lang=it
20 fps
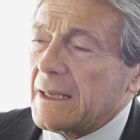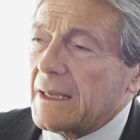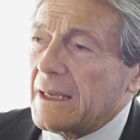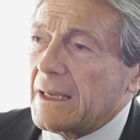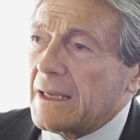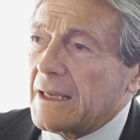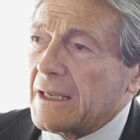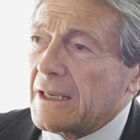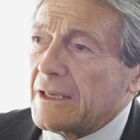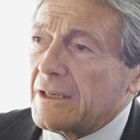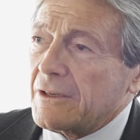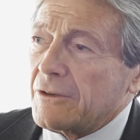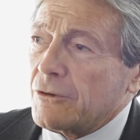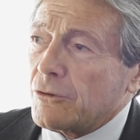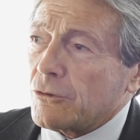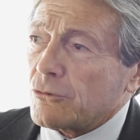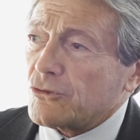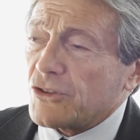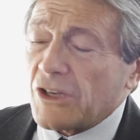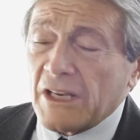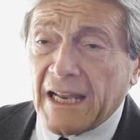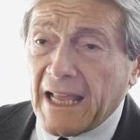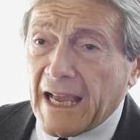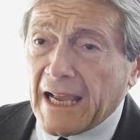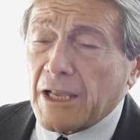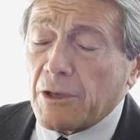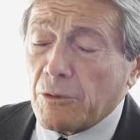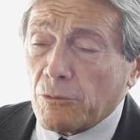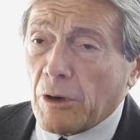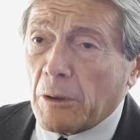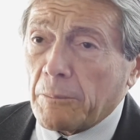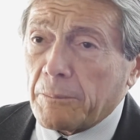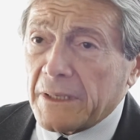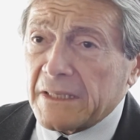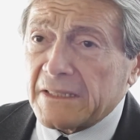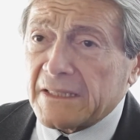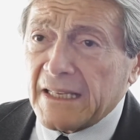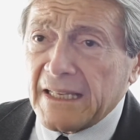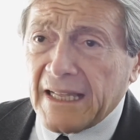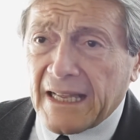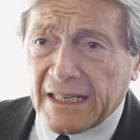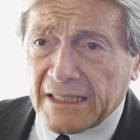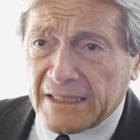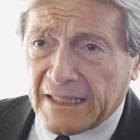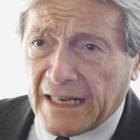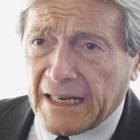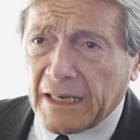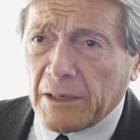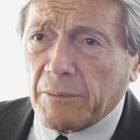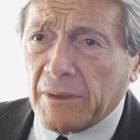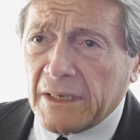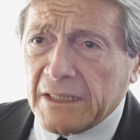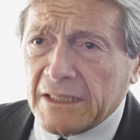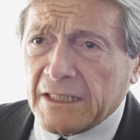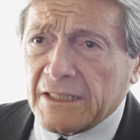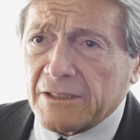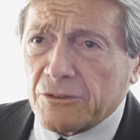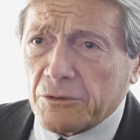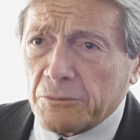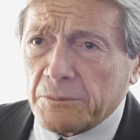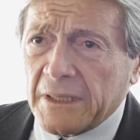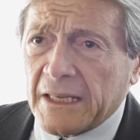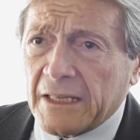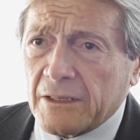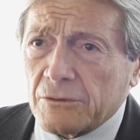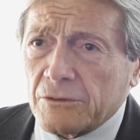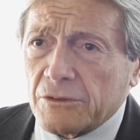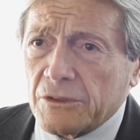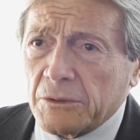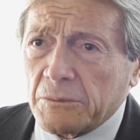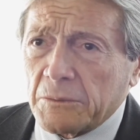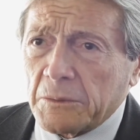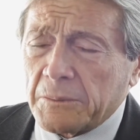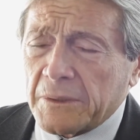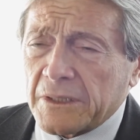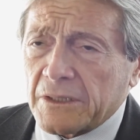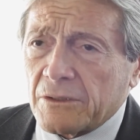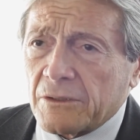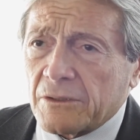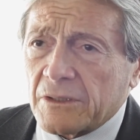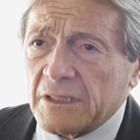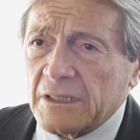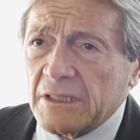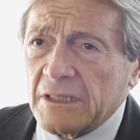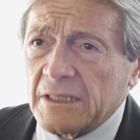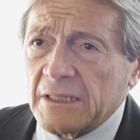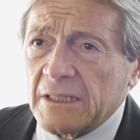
Eh, non c'è neanche un'opera italiana tranne quella di Renzo Piano, Dio mi perdoni,